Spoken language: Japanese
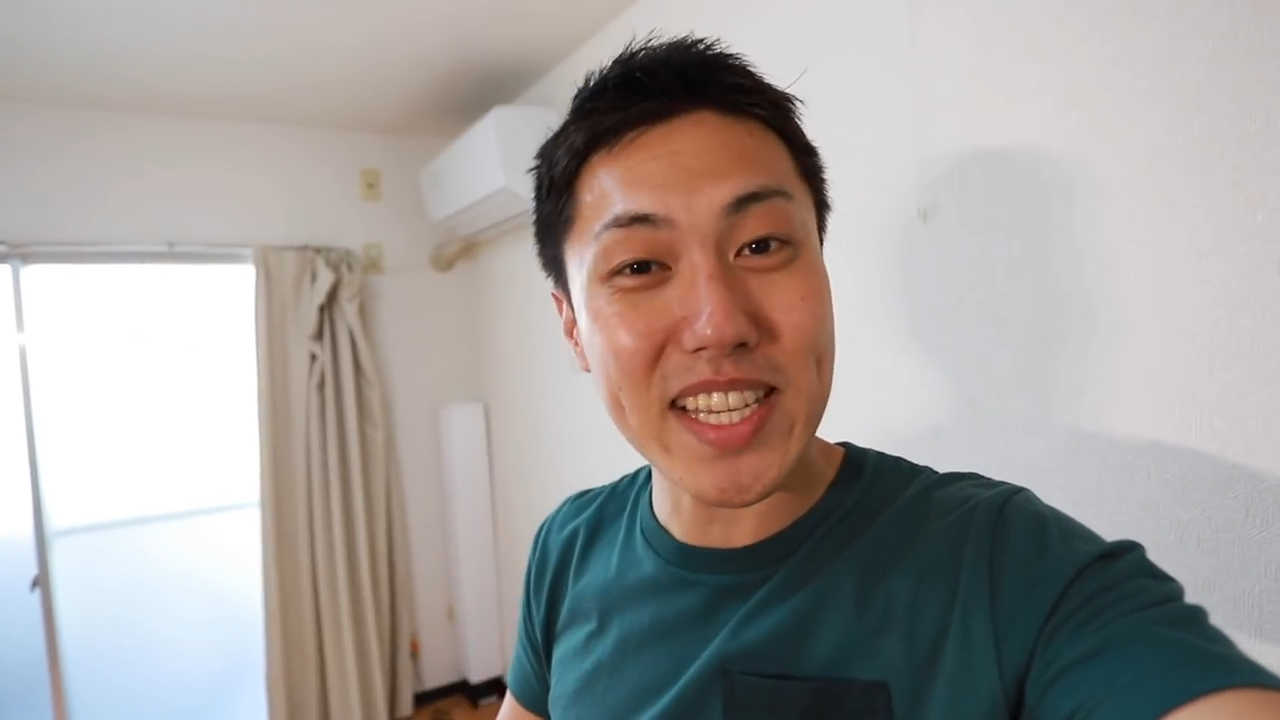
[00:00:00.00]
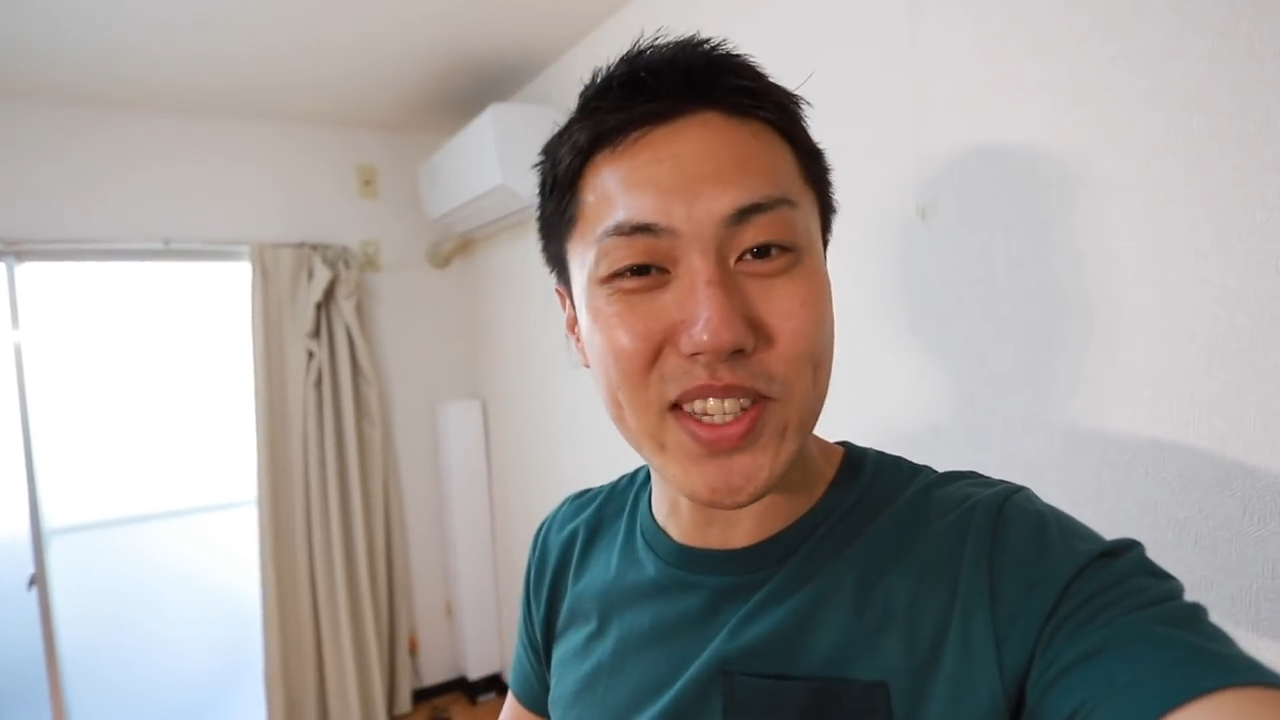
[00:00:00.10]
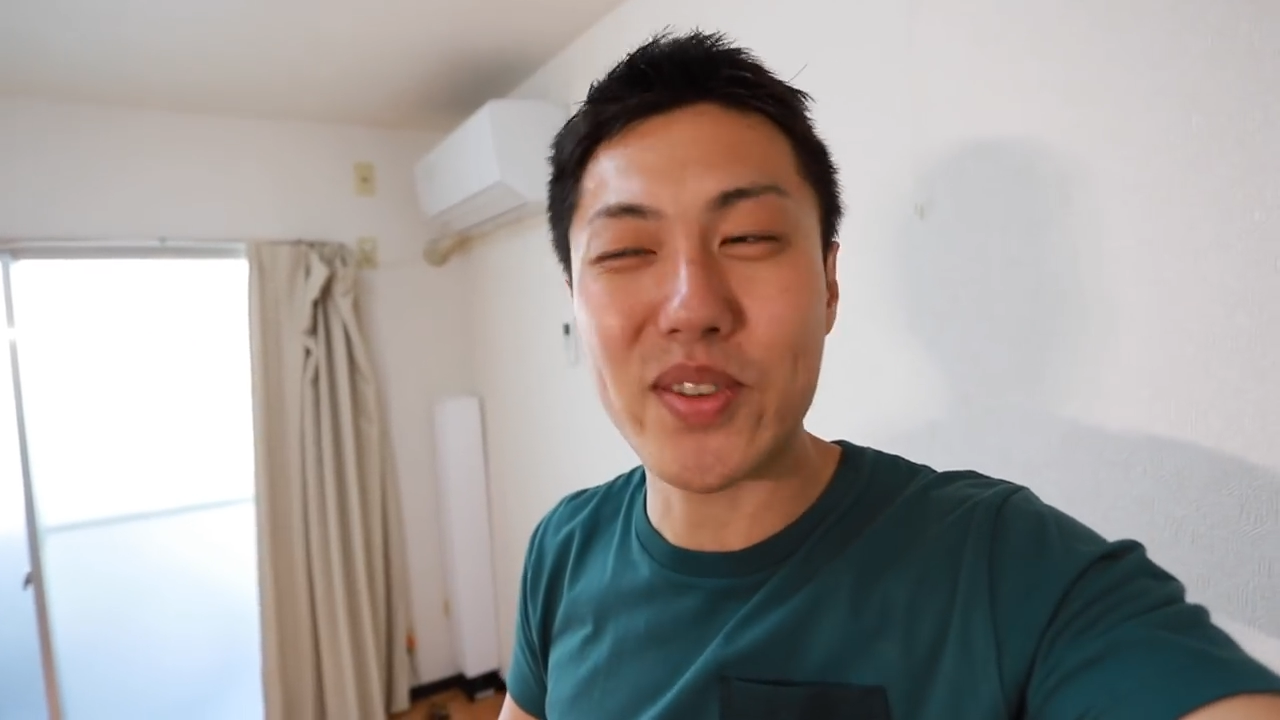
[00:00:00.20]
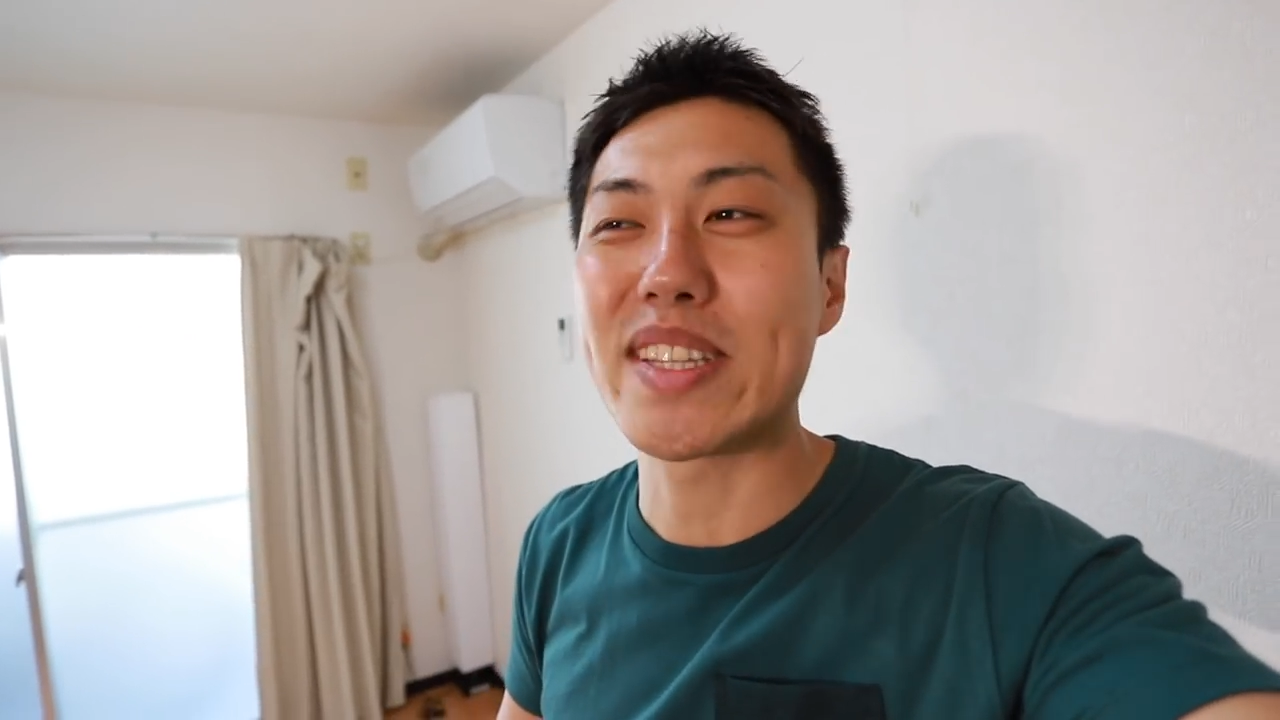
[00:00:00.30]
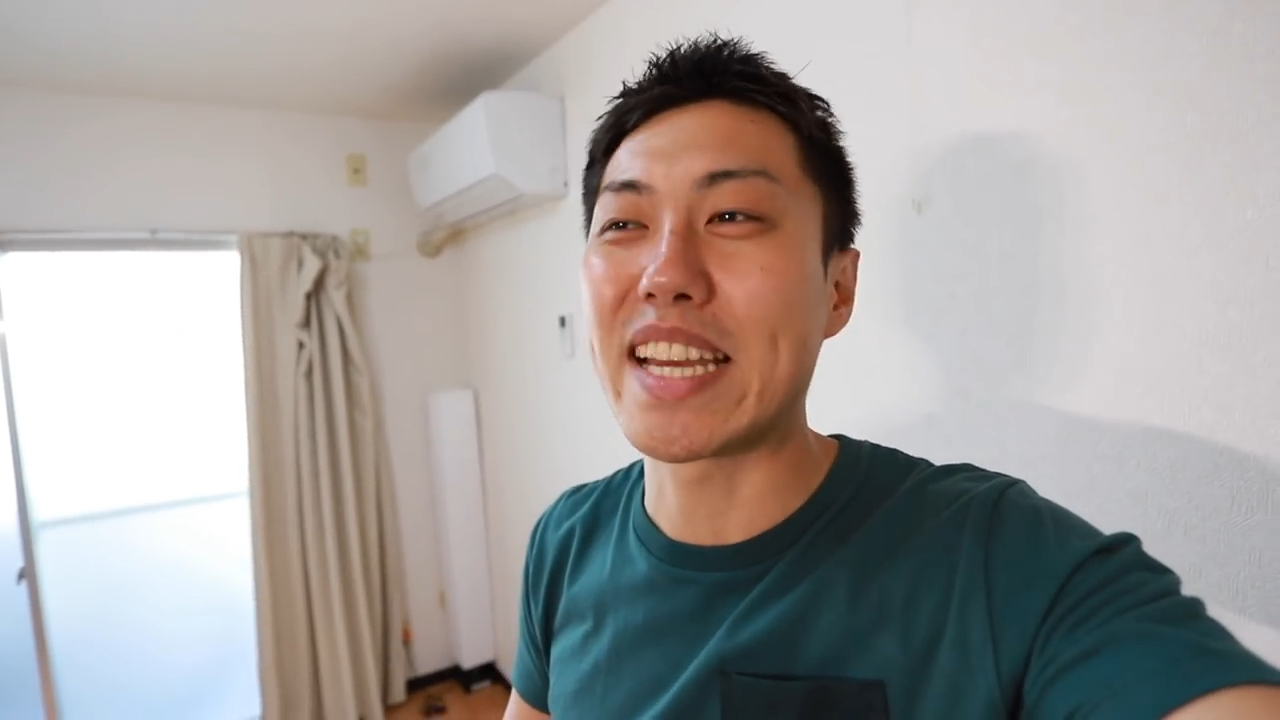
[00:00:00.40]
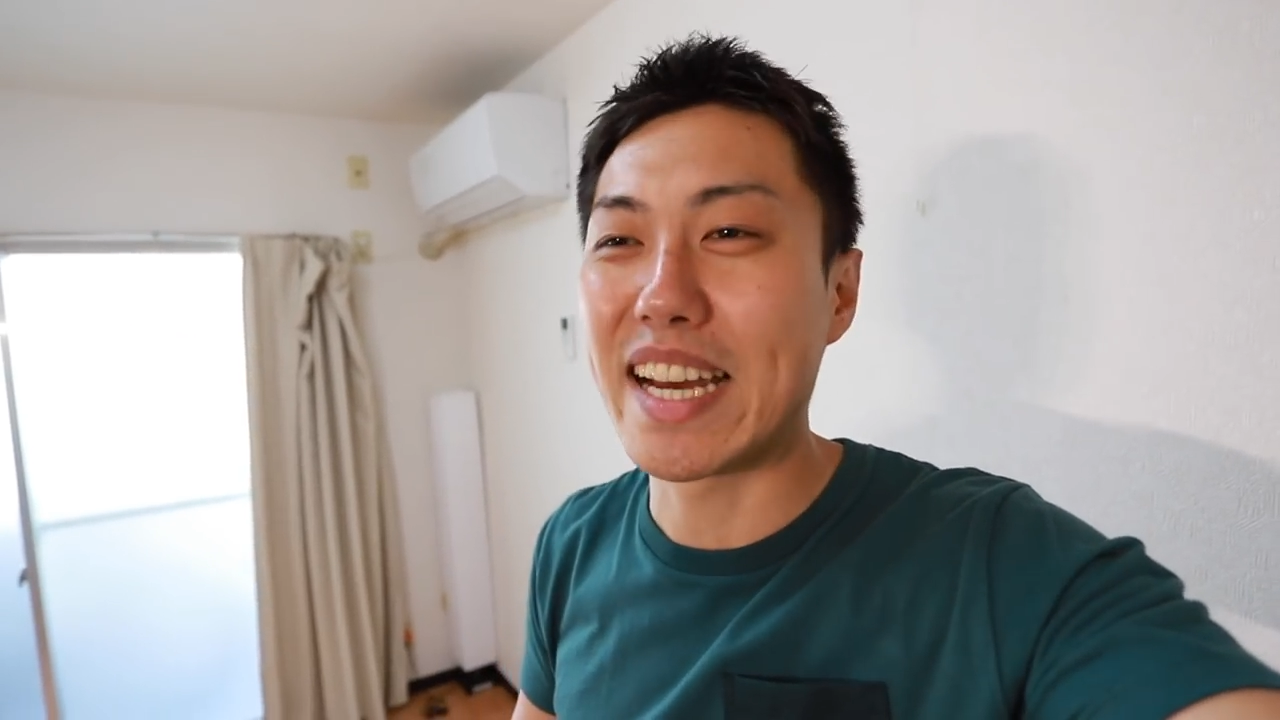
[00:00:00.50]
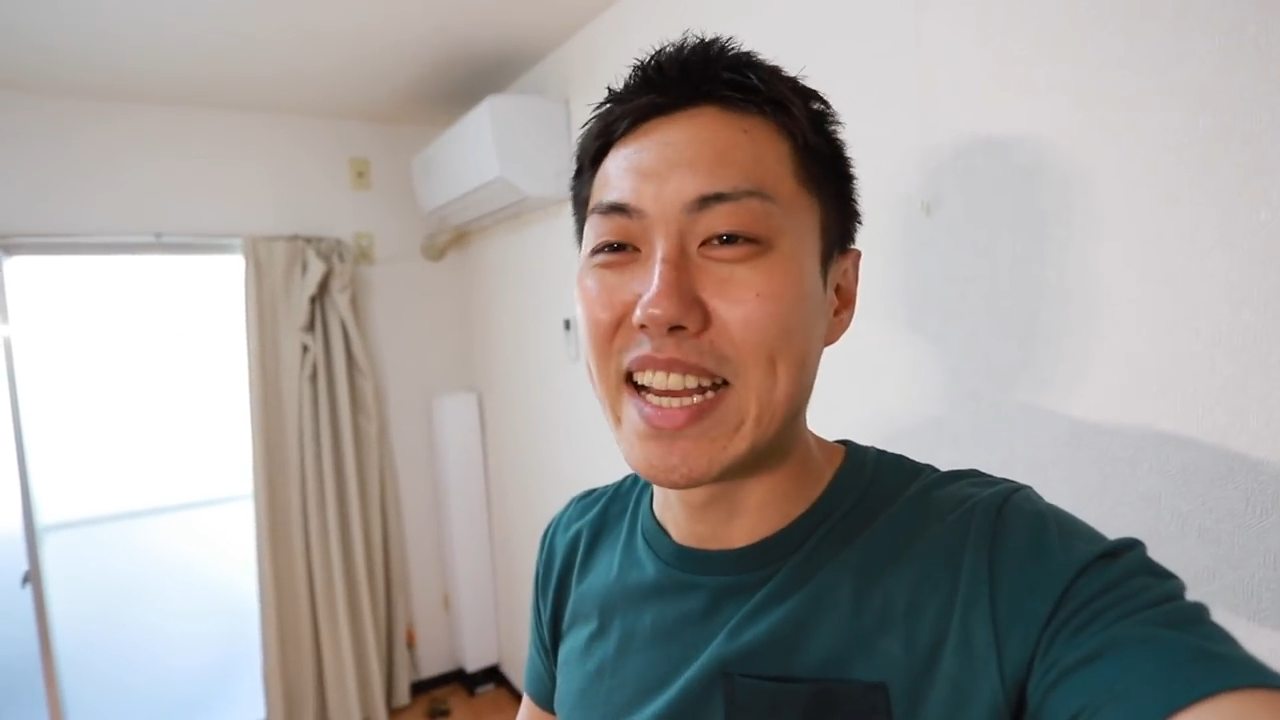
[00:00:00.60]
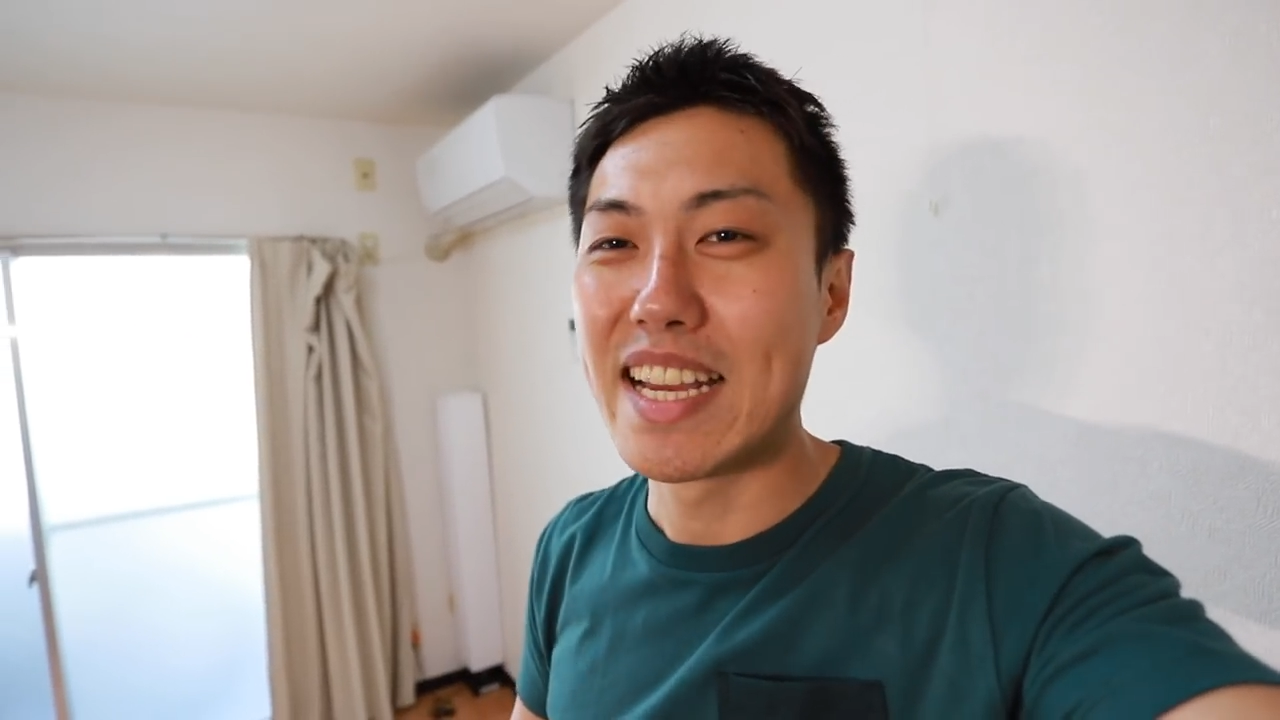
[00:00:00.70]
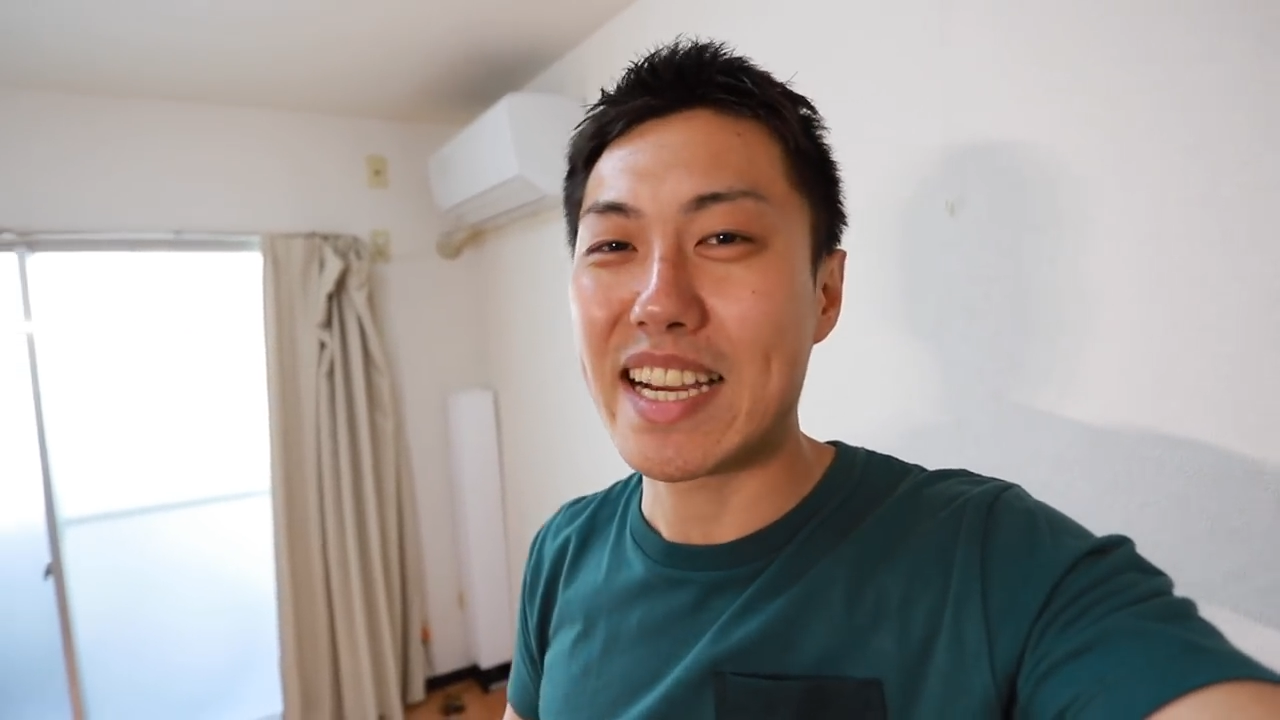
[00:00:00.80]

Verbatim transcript: せんよみたいな、